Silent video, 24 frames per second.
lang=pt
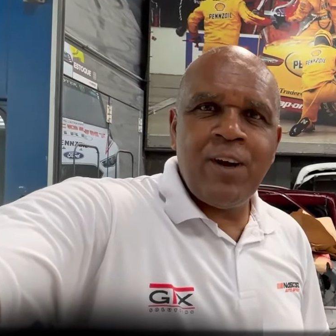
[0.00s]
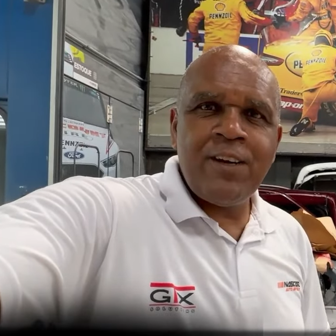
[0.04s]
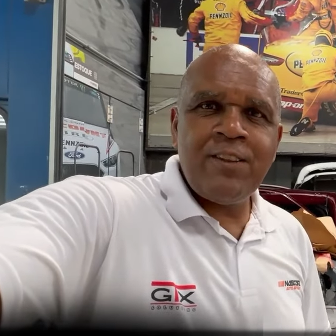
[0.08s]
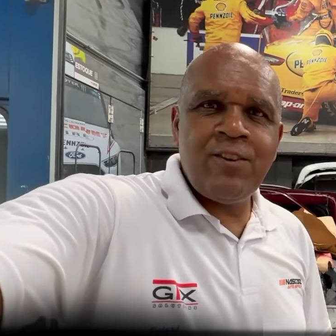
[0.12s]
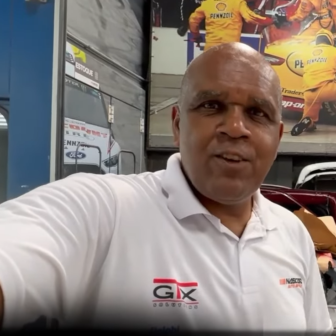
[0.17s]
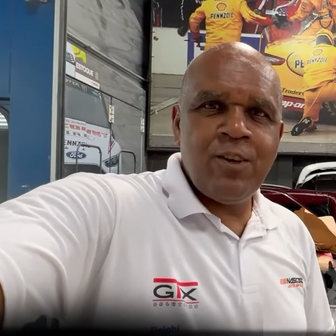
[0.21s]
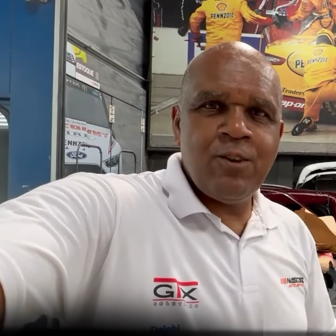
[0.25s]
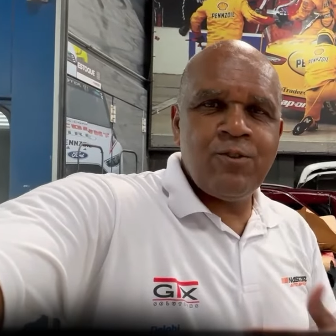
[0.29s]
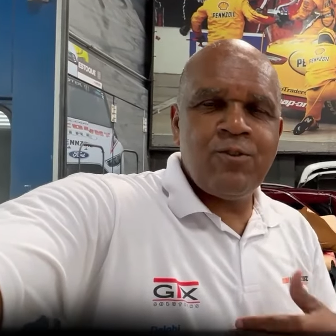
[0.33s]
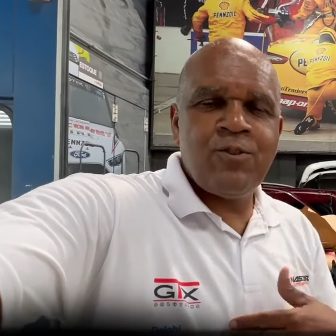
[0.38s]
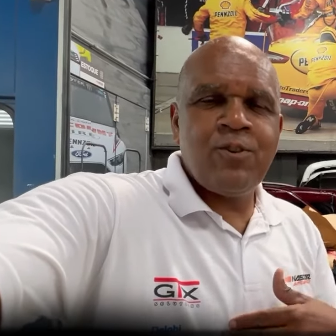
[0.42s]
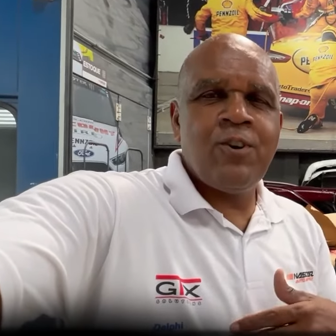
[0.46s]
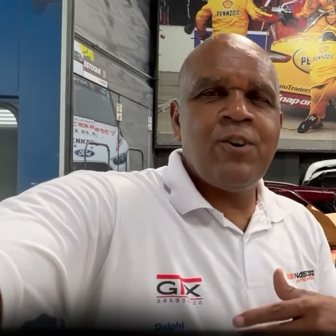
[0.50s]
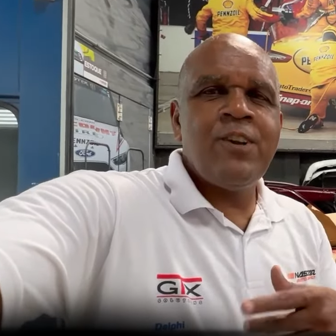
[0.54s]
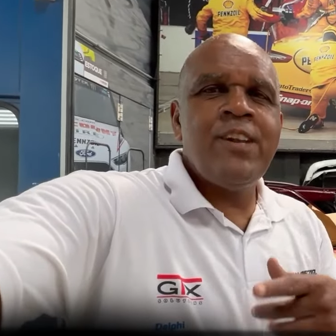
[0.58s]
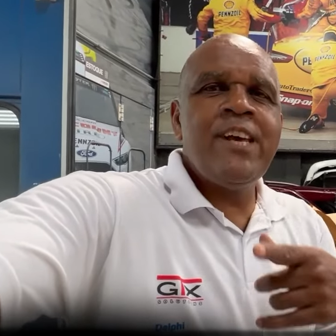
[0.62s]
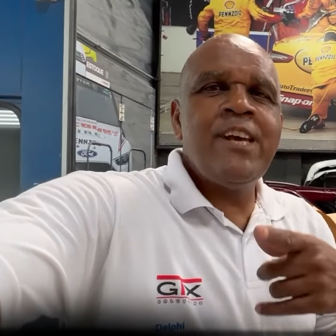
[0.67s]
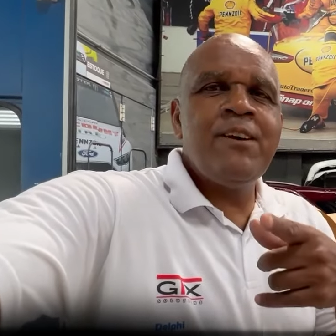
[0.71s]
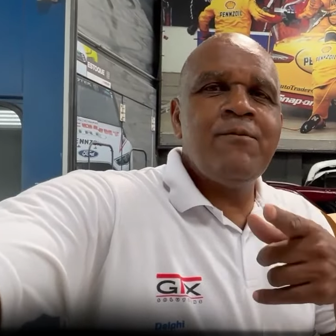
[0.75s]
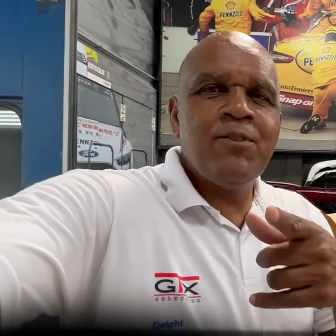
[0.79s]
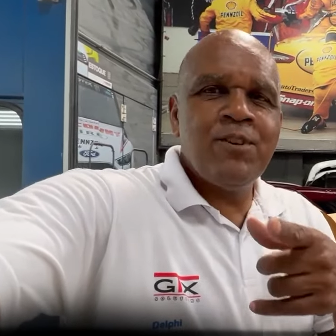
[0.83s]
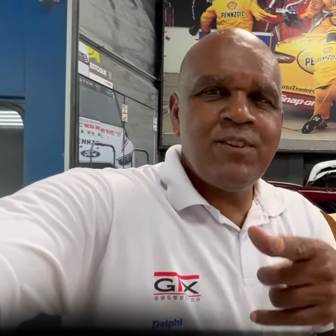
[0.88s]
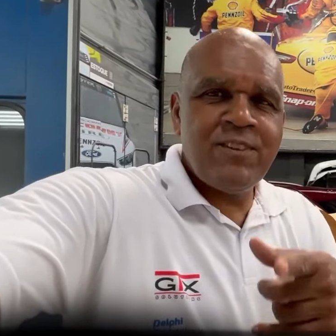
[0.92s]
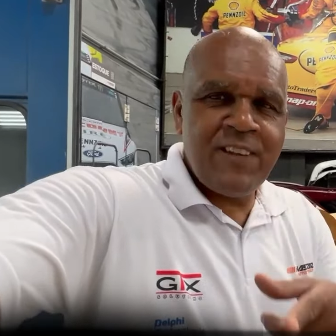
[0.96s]
Eu sou o Ney,
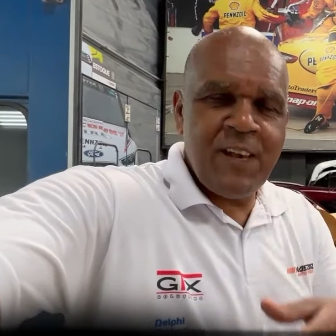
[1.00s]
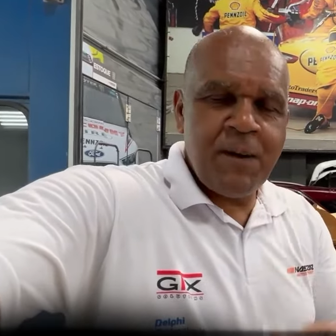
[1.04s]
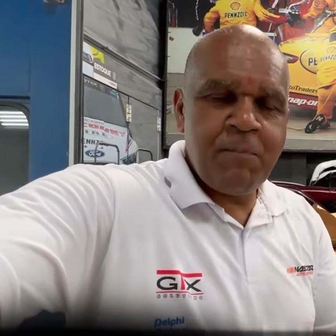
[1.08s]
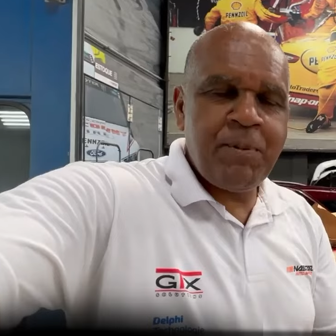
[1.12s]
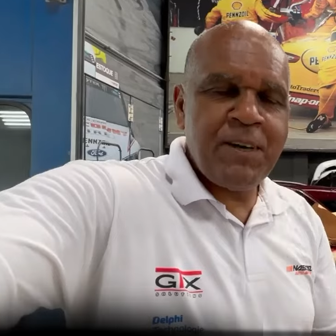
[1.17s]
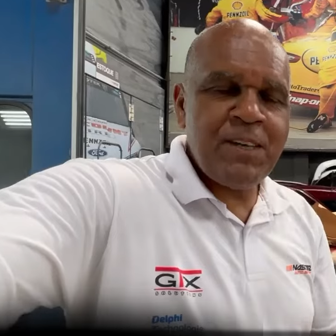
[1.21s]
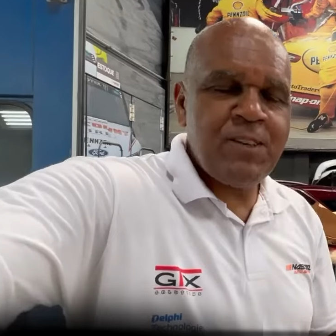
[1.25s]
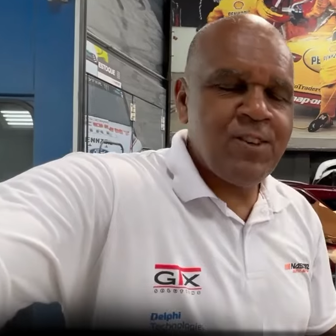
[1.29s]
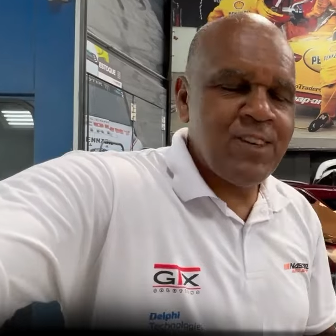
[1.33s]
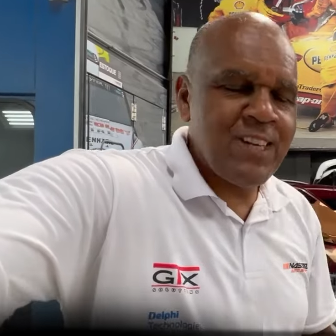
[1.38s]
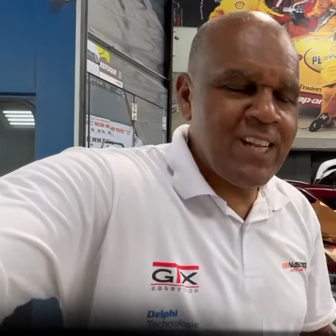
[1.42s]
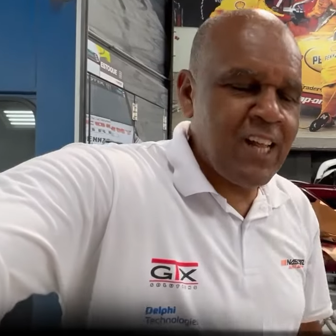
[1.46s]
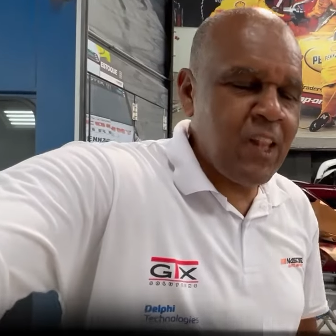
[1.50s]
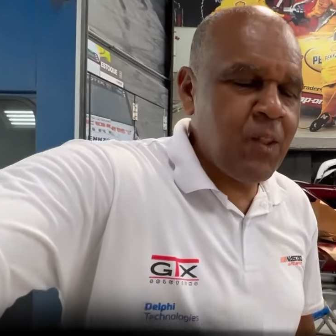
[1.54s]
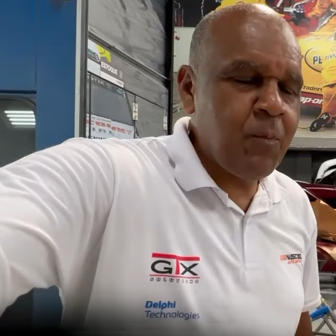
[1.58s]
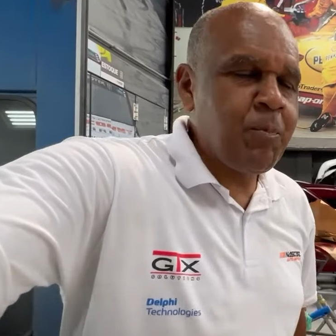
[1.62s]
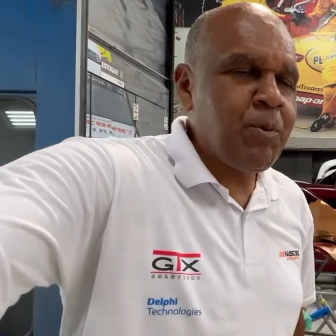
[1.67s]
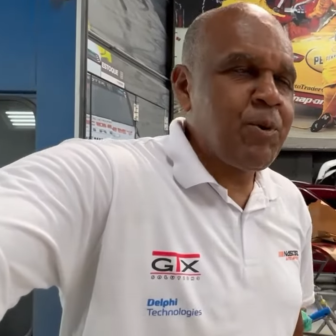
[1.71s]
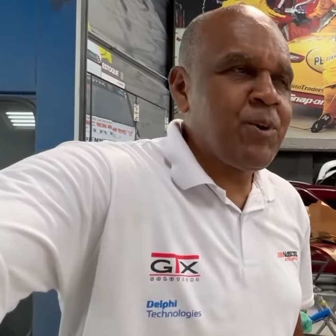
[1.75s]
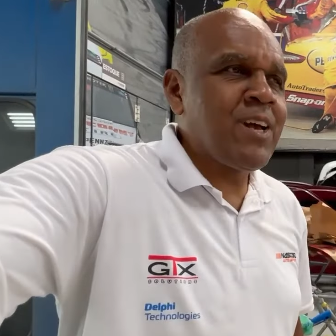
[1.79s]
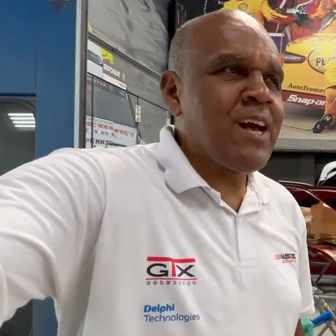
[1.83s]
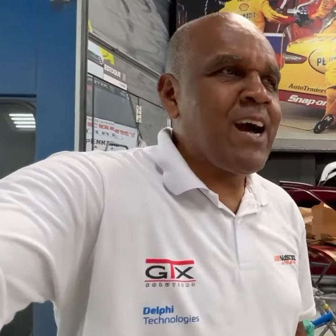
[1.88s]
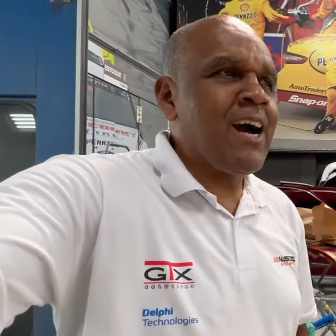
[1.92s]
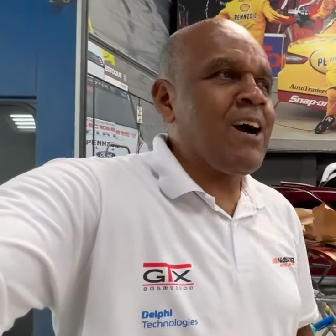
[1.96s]
você é apaixonado
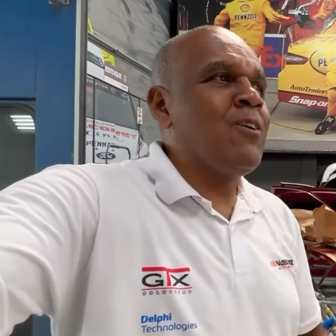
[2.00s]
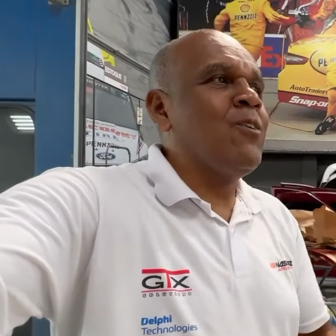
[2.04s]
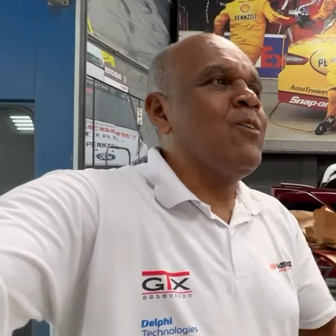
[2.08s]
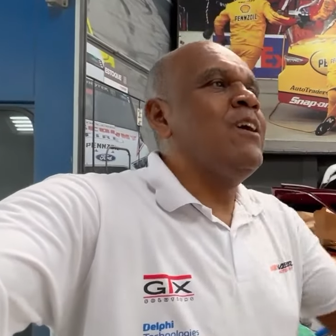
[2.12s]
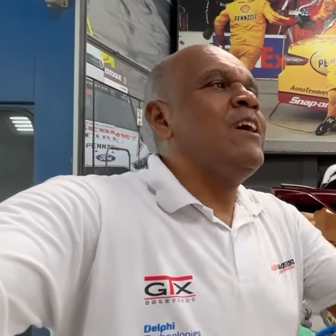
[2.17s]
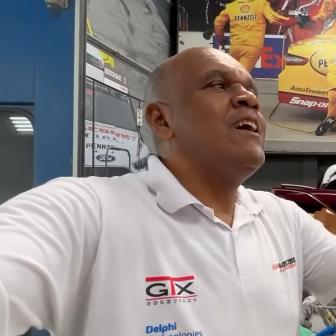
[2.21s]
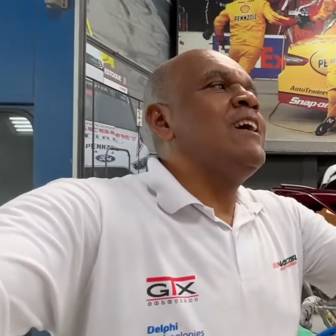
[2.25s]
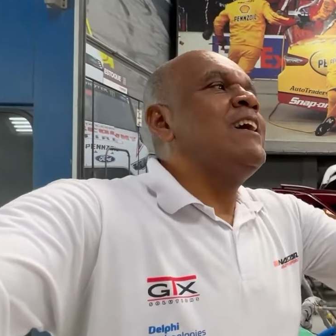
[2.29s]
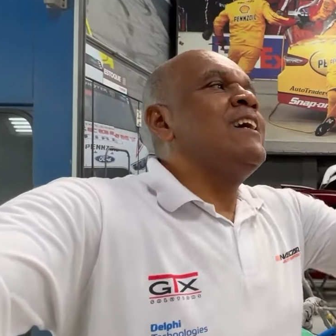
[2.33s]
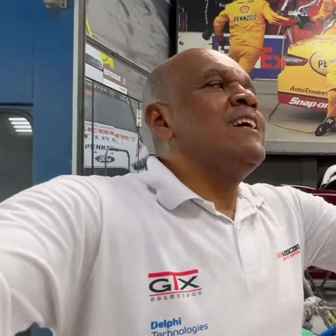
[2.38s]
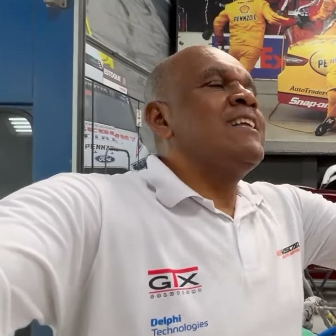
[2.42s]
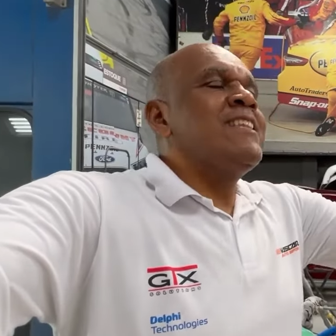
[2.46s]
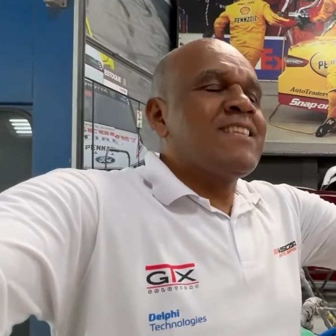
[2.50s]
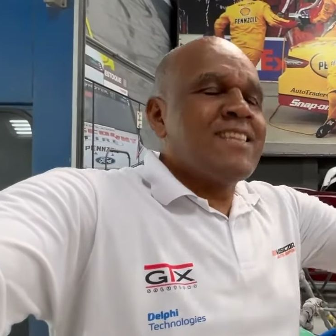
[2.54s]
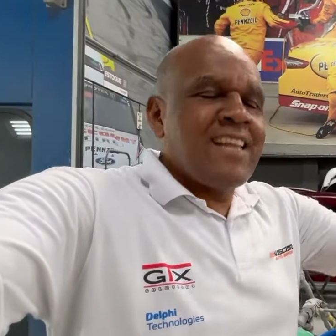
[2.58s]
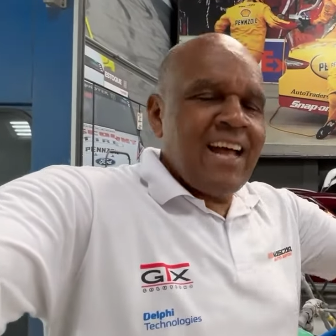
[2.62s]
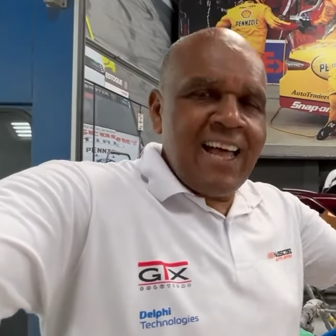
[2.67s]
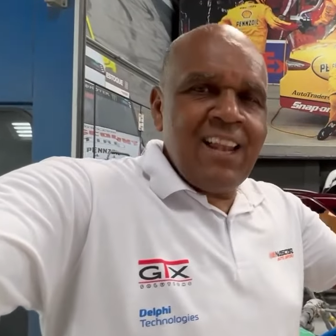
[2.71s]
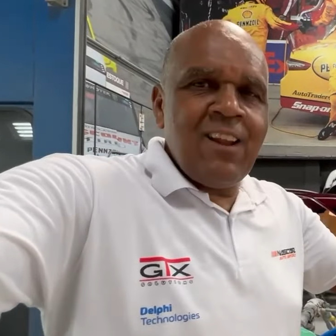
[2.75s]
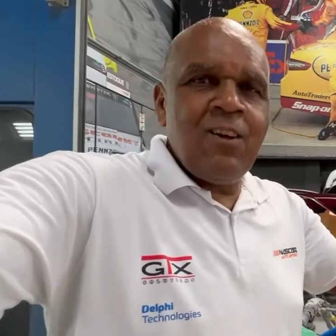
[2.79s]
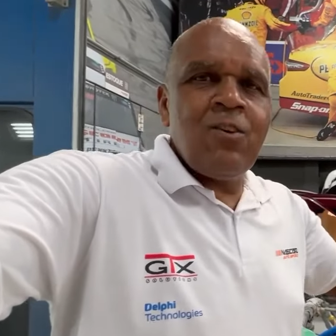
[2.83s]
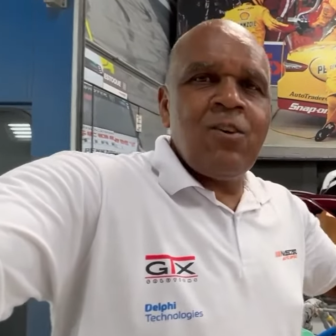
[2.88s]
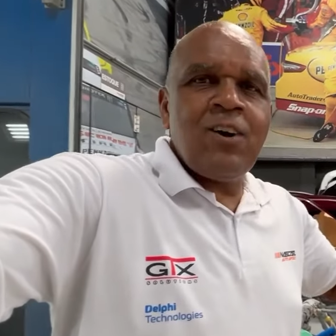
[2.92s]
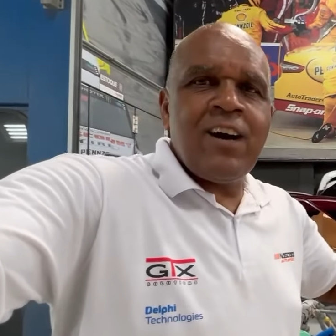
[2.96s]
por carro, tá
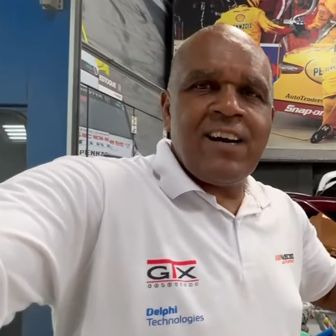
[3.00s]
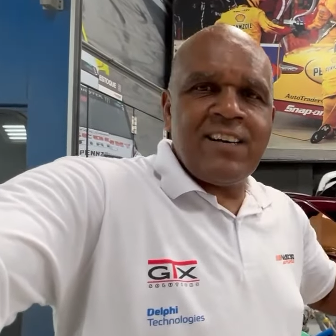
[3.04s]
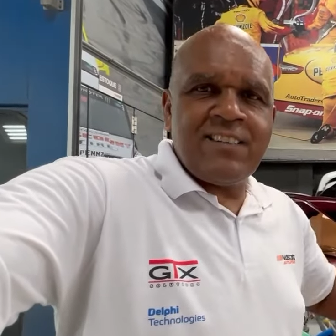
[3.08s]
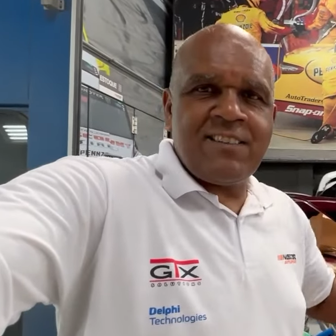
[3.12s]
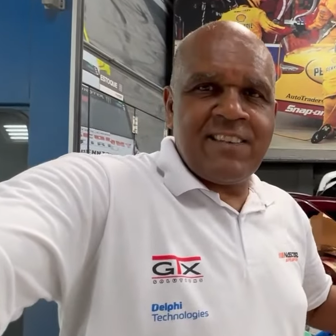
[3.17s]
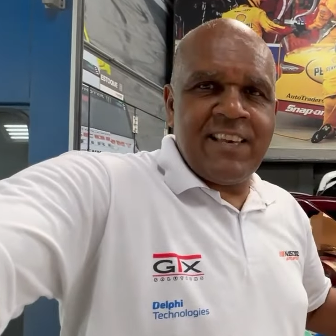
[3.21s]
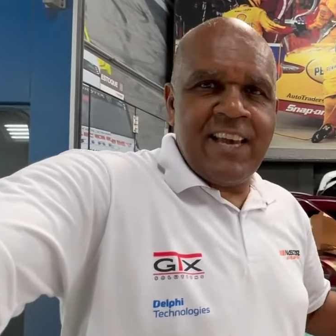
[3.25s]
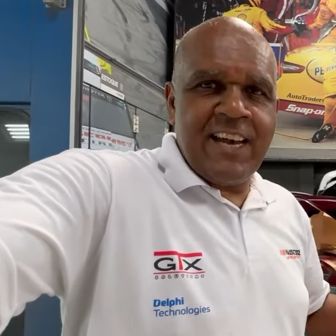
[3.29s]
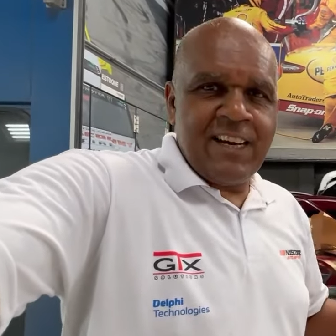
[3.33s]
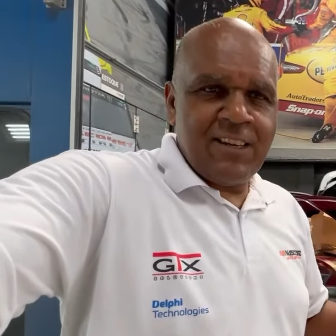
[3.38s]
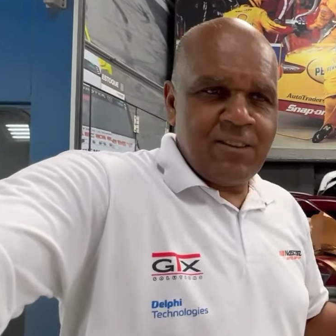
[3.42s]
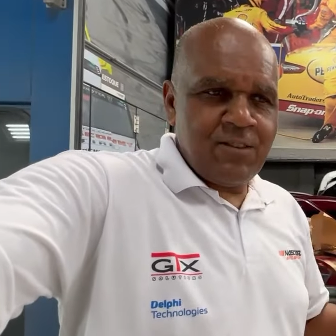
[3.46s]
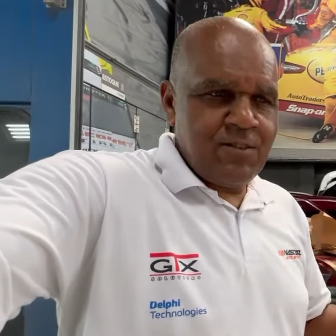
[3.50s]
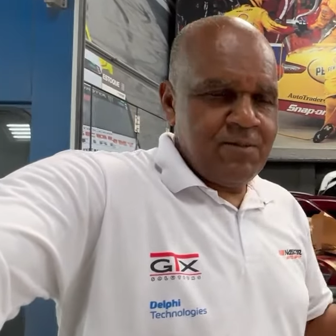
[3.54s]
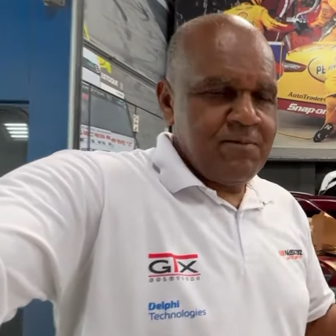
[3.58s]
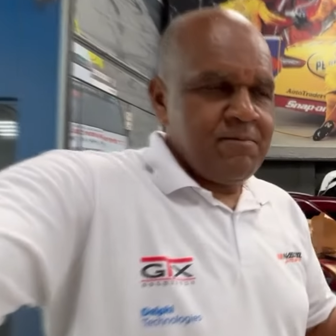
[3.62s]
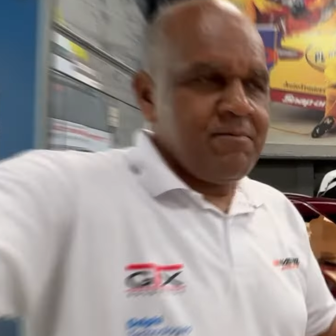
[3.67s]
no lugar certo.